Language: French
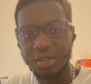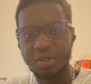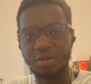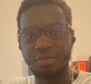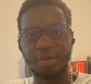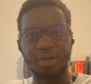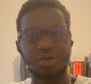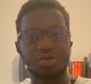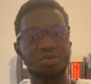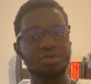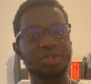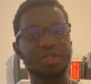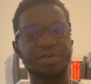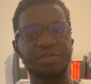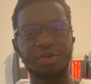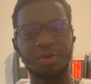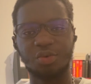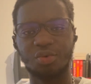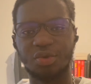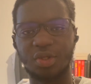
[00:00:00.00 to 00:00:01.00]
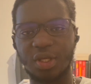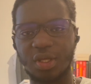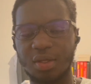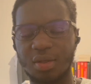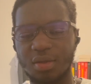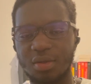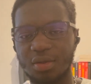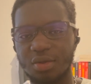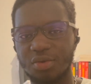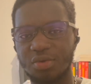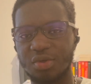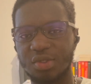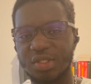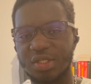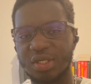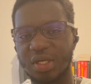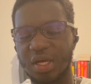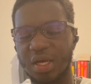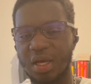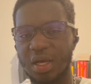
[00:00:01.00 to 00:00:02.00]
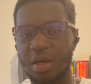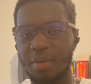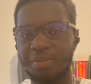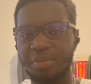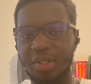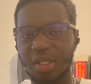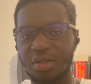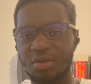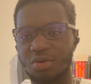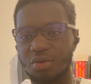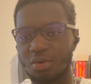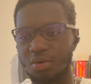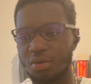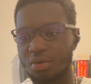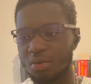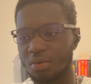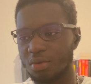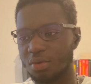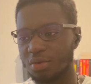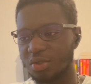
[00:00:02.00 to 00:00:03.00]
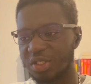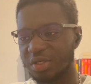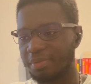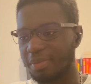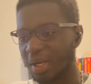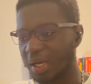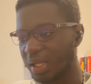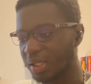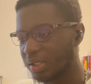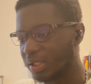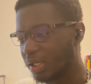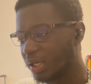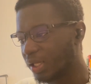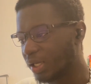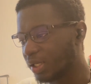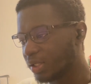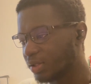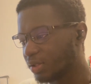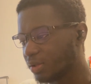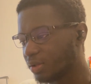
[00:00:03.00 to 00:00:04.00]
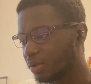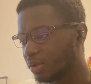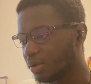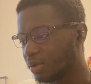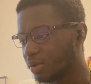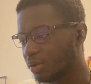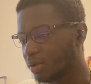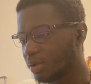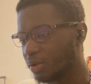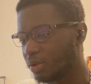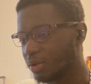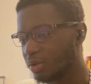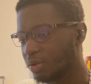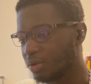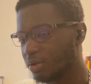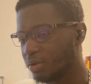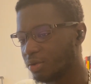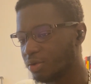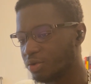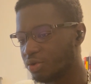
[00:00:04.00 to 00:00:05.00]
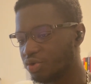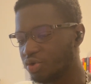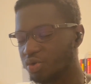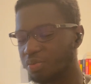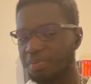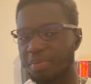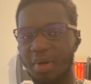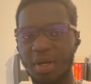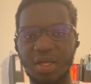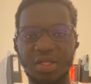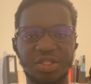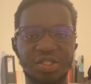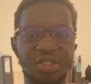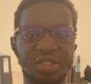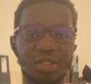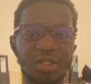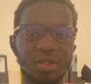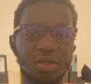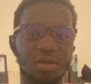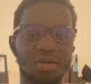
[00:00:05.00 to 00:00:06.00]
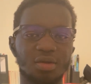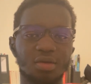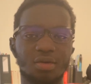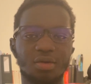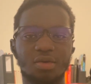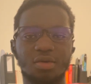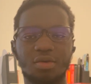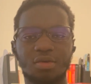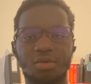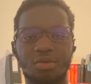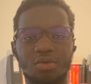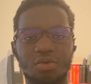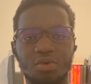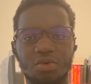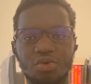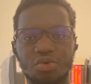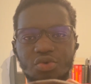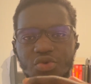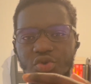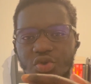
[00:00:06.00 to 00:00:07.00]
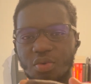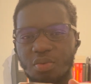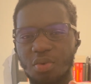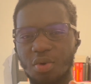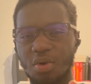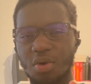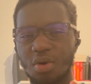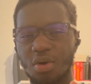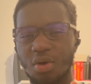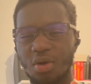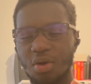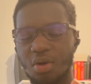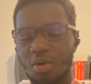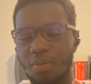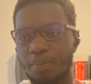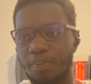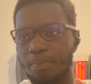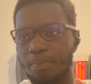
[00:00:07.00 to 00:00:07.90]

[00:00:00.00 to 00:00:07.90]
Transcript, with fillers: Bah, du coup, ça fait douter. Tu dis, ah, peut-être que j'ai pas l'intellect, je suis pas digne de justement. Euh,